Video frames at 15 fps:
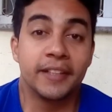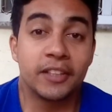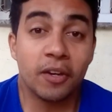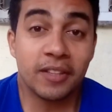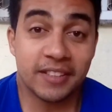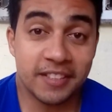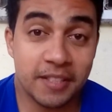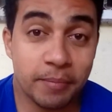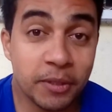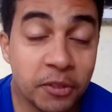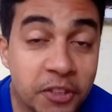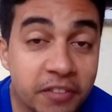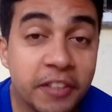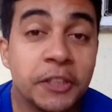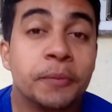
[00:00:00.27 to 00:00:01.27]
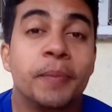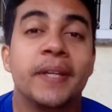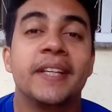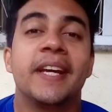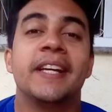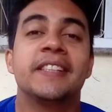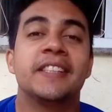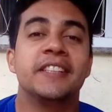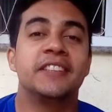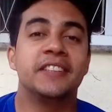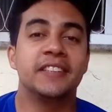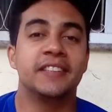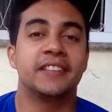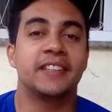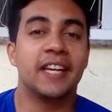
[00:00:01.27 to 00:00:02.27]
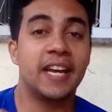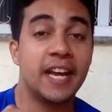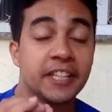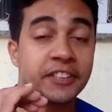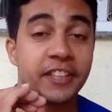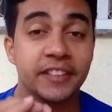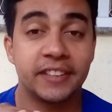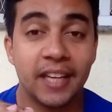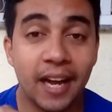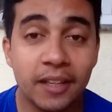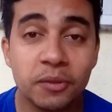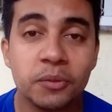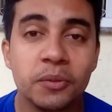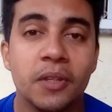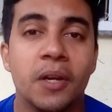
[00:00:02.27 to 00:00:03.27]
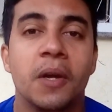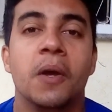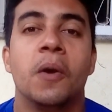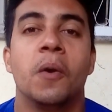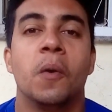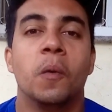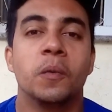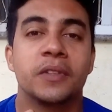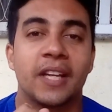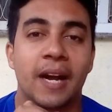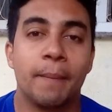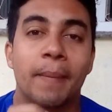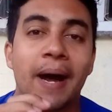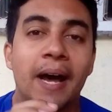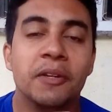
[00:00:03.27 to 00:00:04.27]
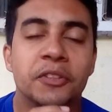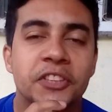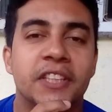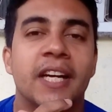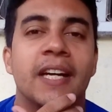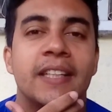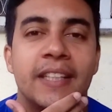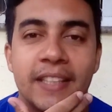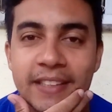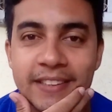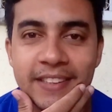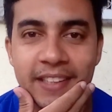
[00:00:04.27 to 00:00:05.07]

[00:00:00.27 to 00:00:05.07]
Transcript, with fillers: Então, essa semana eu tive a experiência de ter rejeitado um trabalho de carteira